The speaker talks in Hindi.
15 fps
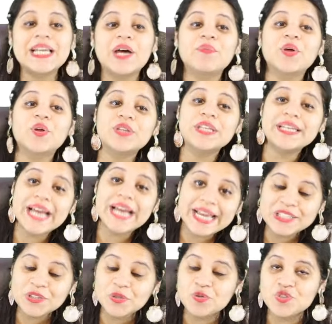Now we are on the
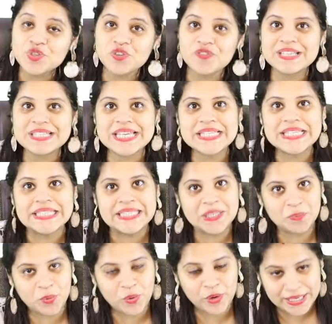ninth question of exercise
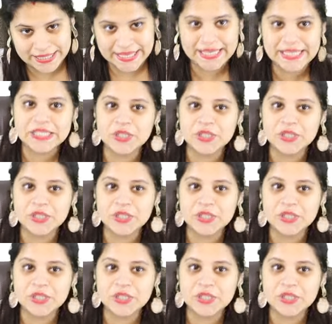thirteen point eight.